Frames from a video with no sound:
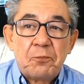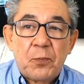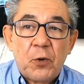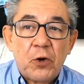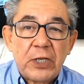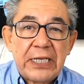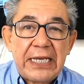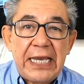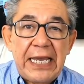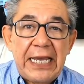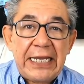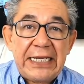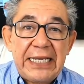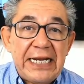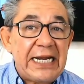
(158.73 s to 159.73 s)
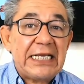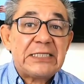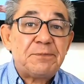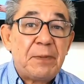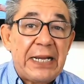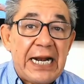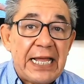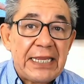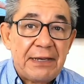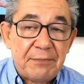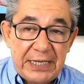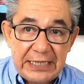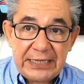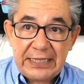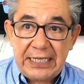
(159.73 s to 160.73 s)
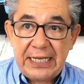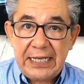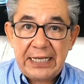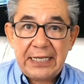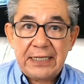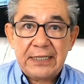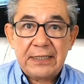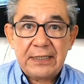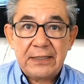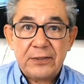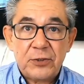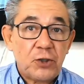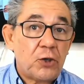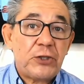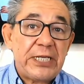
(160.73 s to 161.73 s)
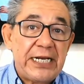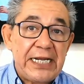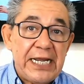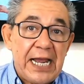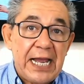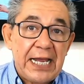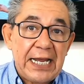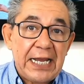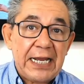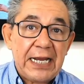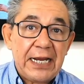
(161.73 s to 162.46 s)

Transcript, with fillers: porque inesperadamente, yo diría,